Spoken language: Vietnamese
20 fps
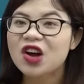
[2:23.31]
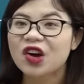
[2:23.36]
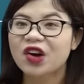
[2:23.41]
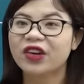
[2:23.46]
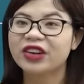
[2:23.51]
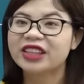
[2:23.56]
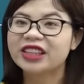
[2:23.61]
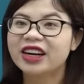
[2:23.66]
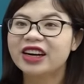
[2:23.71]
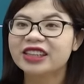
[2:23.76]

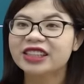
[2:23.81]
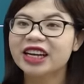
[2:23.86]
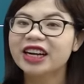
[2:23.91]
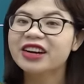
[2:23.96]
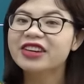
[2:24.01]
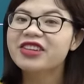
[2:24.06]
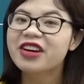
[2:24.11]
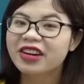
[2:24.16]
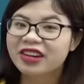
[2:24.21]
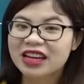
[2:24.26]
Còn nhớ nhá,
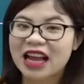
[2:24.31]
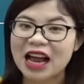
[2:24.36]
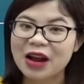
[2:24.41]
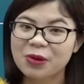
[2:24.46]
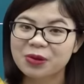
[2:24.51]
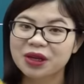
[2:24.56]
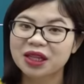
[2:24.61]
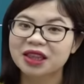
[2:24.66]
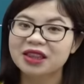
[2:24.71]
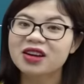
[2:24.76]
ngược lại
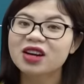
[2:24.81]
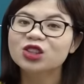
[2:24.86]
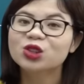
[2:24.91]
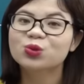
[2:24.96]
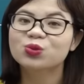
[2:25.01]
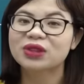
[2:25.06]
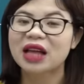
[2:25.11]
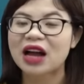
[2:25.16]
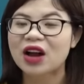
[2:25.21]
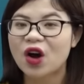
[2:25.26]
của đất nước
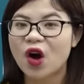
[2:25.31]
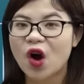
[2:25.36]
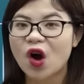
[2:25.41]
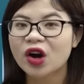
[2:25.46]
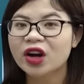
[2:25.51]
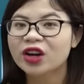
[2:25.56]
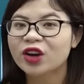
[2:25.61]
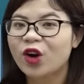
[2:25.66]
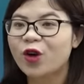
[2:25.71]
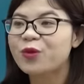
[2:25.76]
chúng ta
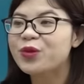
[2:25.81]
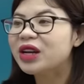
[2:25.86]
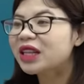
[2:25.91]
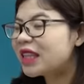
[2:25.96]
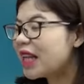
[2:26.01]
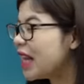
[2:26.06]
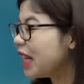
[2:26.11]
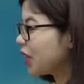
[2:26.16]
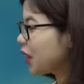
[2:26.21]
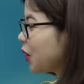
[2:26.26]
có có miếng
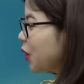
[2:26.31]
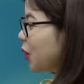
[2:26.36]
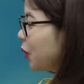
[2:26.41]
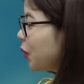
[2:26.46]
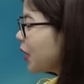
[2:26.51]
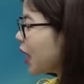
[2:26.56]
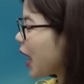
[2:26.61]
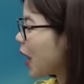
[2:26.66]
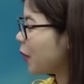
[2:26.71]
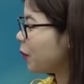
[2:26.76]
thịt
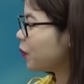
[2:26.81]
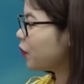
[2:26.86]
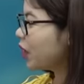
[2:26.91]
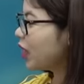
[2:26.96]
đúng nào?